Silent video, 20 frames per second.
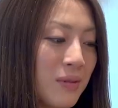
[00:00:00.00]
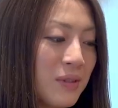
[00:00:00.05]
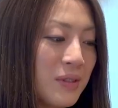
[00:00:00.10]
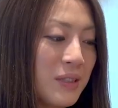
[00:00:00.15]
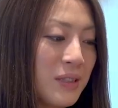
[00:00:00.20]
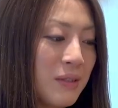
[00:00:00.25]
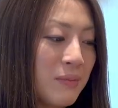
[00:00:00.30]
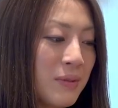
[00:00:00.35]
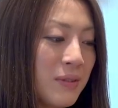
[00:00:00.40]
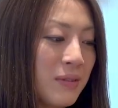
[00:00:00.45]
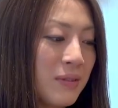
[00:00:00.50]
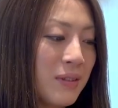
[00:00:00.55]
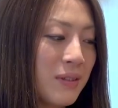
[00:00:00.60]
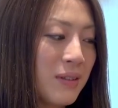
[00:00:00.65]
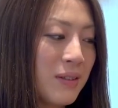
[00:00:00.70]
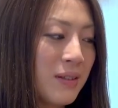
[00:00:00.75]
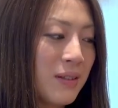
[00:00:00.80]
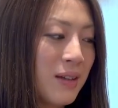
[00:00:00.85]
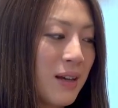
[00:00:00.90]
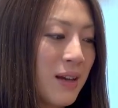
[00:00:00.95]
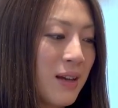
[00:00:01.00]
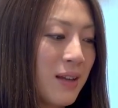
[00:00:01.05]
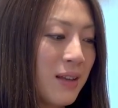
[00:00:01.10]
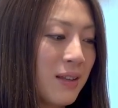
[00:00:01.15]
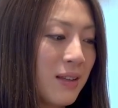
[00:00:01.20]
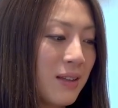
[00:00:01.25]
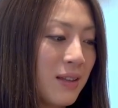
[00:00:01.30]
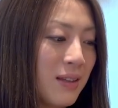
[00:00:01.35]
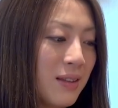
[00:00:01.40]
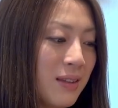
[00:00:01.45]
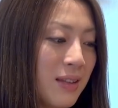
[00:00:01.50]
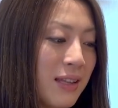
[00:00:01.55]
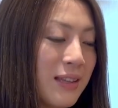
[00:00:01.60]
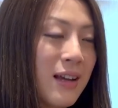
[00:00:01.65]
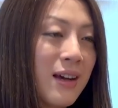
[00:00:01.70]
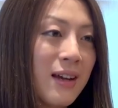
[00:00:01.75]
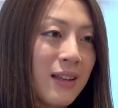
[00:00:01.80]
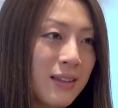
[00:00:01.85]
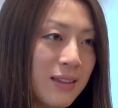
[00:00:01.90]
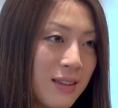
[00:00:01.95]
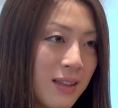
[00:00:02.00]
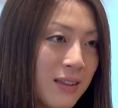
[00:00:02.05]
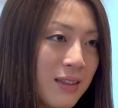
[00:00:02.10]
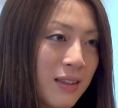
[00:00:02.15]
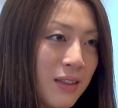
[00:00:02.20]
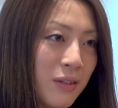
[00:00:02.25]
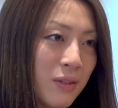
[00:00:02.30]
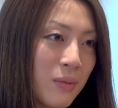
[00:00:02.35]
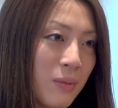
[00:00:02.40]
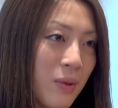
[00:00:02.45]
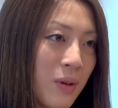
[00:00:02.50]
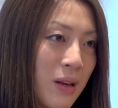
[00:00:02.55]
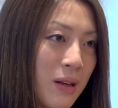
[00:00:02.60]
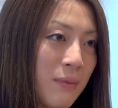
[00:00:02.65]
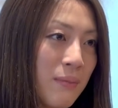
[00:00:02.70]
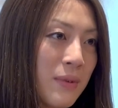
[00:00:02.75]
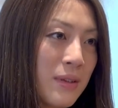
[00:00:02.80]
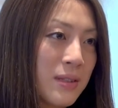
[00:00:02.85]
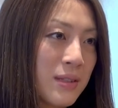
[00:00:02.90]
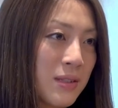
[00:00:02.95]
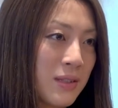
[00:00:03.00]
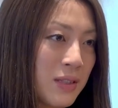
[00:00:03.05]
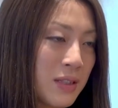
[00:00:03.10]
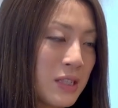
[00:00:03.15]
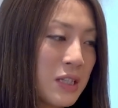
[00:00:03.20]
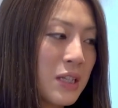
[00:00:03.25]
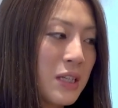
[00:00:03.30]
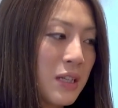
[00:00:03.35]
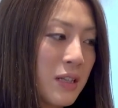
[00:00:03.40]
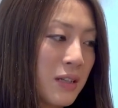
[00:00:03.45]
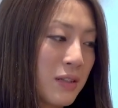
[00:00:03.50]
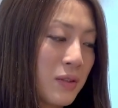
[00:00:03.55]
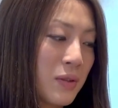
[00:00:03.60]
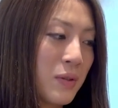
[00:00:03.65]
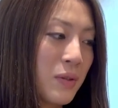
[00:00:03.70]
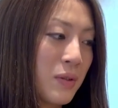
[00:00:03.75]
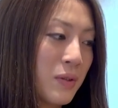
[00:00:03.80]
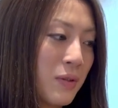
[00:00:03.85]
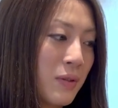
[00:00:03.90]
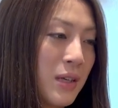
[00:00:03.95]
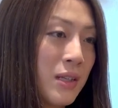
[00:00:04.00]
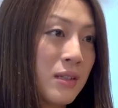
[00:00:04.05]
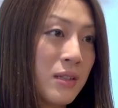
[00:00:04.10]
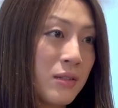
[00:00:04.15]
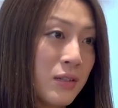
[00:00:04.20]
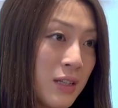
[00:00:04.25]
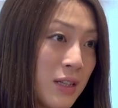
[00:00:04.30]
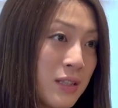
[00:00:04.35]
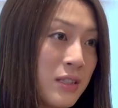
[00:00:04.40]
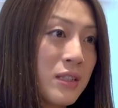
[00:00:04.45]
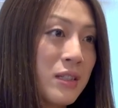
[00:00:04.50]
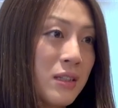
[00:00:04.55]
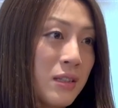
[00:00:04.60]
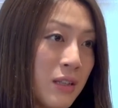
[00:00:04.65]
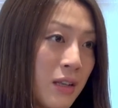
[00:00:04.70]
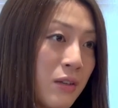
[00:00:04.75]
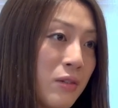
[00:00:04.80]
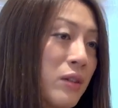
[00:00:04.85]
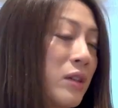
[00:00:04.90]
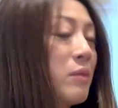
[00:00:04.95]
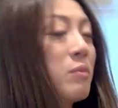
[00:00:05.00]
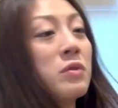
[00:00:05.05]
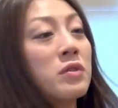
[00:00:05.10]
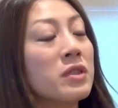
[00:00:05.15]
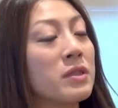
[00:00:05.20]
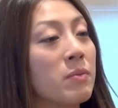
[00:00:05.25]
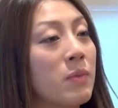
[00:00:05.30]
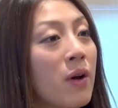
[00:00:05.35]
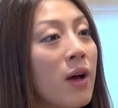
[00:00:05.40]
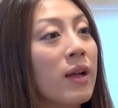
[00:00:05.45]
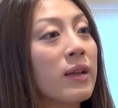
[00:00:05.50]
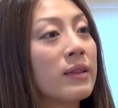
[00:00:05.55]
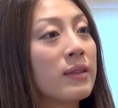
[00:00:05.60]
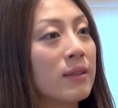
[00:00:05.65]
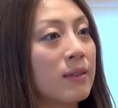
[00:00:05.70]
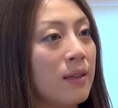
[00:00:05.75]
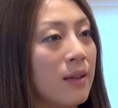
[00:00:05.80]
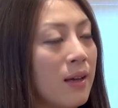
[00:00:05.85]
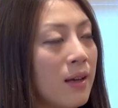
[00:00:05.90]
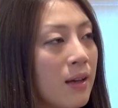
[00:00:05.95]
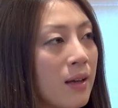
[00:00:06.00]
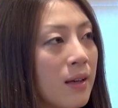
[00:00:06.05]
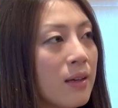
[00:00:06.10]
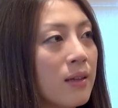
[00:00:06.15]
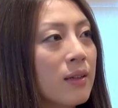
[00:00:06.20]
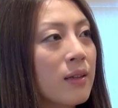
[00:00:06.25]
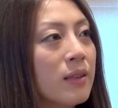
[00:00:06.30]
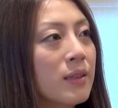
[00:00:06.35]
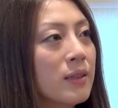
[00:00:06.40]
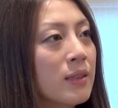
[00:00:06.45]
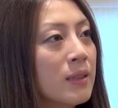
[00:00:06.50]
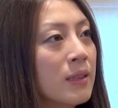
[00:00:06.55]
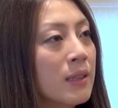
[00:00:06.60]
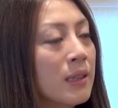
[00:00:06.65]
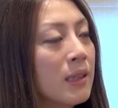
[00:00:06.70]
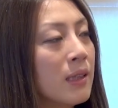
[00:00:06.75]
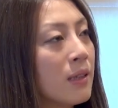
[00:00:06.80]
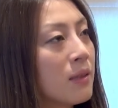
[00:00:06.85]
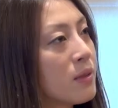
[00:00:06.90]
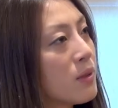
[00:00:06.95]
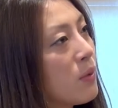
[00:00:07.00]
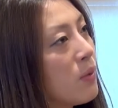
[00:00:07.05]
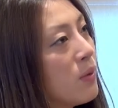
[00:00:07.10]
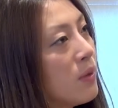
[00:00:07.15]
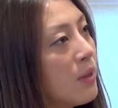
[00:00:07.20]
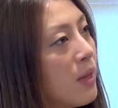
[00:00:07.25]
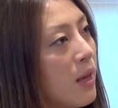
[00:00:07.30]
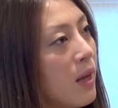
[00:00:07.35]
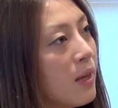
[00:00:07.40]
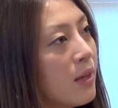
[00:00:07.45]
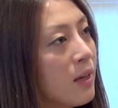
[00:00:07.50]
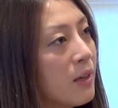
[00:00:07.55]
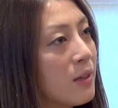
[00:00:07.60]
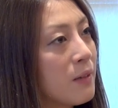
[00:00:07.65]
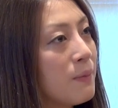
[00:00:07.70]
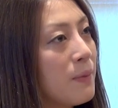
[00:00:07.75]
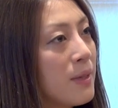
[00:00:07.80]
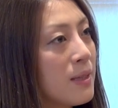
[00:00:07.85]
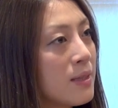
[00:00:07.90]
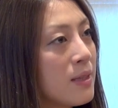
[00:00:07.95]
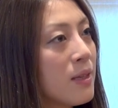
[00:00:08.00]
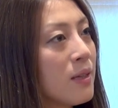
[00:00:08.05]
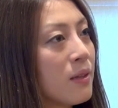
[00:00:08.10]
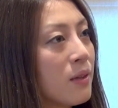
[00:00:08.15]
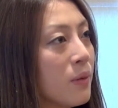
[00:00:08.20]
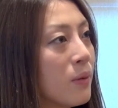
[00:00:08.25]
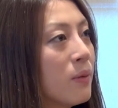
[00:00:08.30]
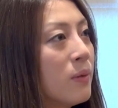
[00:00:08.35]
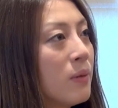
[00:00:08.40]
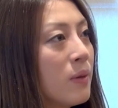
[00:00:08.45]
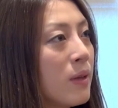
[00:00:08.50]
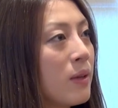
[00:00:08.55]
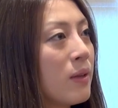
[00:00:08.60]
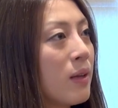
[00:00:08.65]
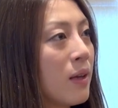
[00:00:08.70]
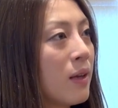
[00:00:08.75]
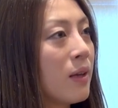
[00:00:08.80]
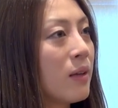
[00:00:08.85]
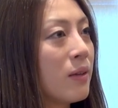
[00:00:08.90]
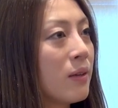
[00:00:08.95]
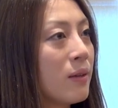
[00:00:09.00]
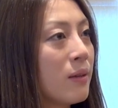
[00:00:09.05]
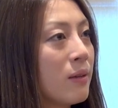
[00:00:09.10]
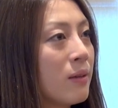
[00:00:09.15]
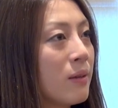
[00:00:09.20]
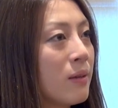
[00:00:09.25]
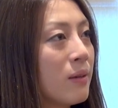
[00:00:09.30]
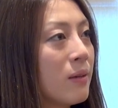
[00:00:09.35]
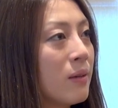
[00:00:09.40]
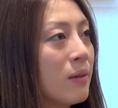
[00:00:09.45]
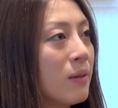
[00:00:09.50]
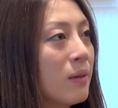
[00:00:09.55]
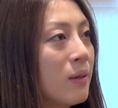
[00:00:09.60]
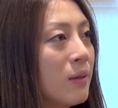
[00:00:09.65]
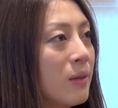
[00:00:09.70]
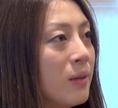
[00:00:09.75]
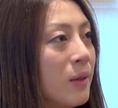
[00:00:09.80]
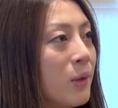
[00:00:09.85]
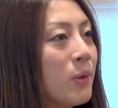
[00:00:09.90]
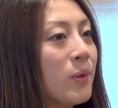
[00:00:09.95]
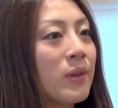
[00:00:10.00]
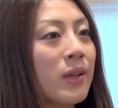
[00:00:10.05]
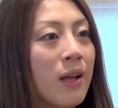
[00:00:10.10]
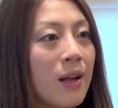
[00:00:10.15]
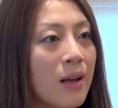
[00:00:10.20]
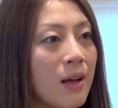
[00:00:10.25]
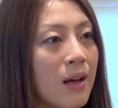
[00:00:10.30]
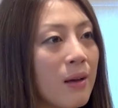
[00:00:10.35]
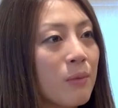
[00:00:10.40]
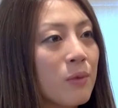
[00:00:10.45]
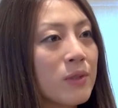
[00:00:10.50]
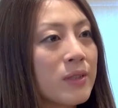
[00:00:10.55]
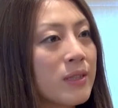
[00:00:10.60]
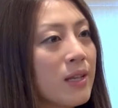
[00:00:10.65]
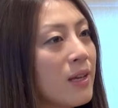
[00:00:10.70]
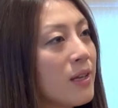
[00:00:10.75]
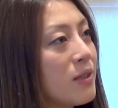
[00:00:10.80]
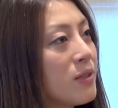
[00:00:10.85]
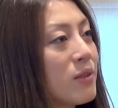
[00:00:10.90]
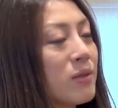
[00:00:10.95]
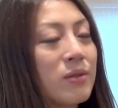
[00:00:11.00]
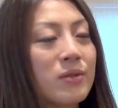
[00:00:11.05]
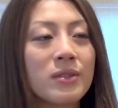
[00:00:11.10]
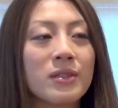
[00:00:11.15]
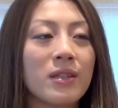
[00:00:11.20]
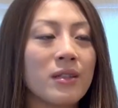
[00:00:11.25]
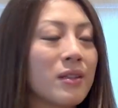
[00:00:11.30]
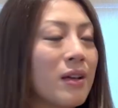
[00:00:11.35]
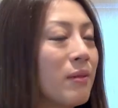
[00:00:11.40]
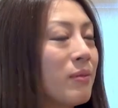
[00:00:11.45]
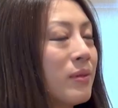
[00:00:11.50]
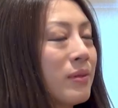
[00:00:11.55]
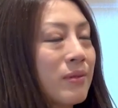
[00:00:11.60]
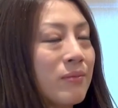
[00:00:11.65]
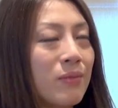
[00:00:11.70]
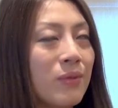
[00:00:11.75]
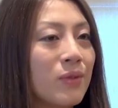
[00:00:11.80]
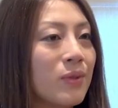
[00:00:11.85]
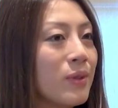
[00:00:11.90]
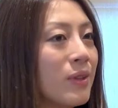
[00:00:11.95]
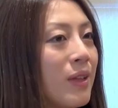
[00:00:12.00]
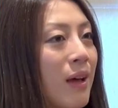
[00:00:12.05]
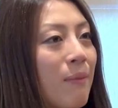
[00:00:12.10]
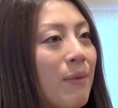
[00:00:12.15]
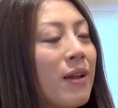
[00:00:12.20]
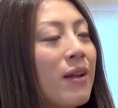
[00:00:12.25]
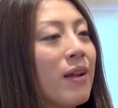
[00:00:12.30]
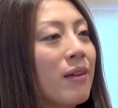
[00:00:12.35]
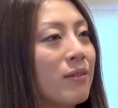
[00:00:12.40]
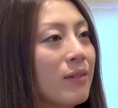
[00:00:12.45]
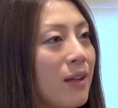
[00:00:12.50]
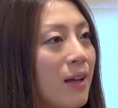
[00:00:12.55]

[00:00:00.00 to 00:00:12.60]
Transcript: 自分が出たかったっていうのもありますしなんかそういう悔しいっていう気持ちもあってそこで100%応援できるようならもう選手として多分もうダメなの